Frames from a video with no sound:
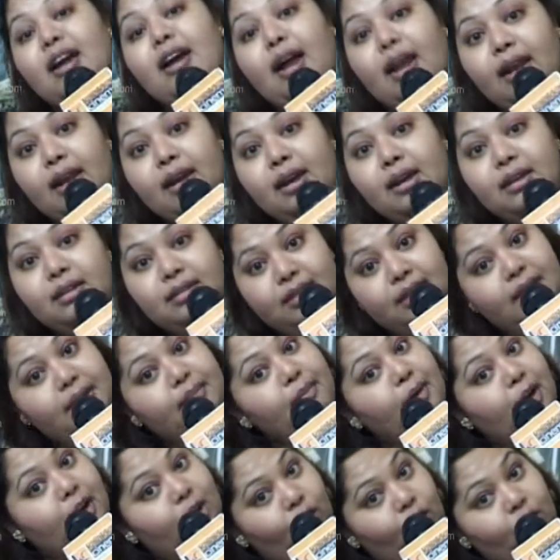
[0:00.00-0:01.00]
கலக்கல்
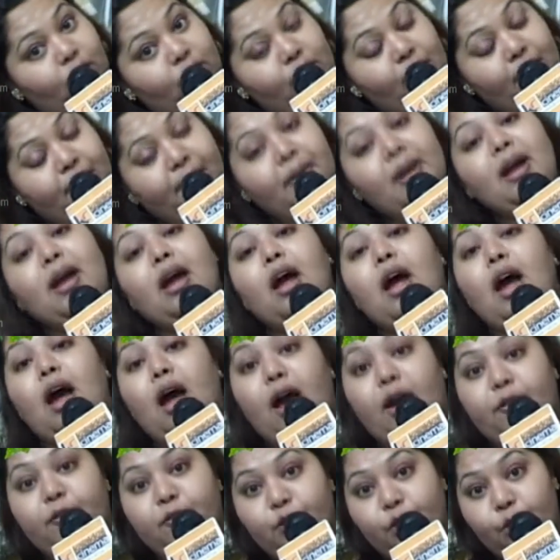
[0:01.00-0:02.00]
சினிமா டாட் காம்
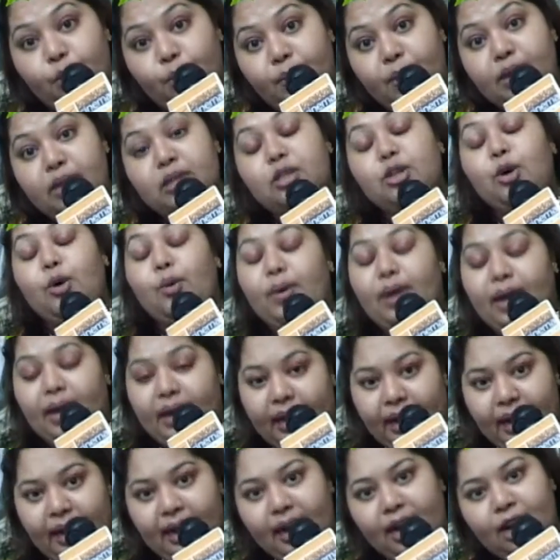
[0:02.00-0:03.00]
வியூவர்ஸ் உங்கள்
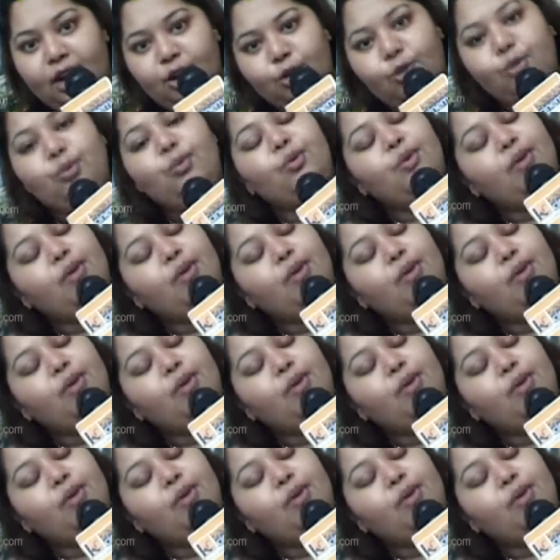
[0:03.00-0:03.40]
எல்லாருக்கும்